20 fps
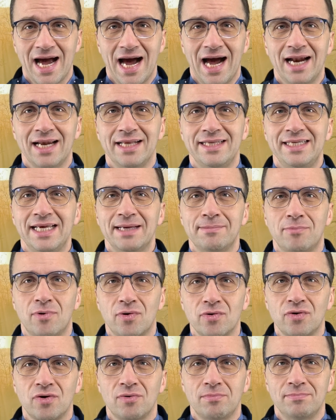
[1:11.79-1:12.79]
ale nie
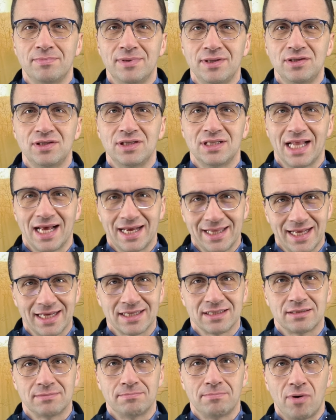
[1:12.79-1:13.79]
mogą być dla
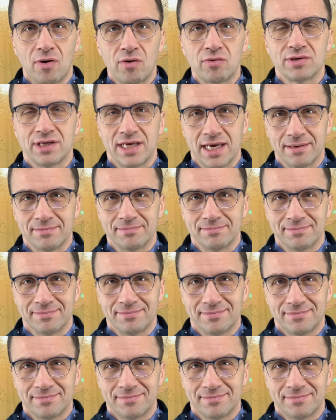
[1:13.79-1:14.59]
nas Bogiem,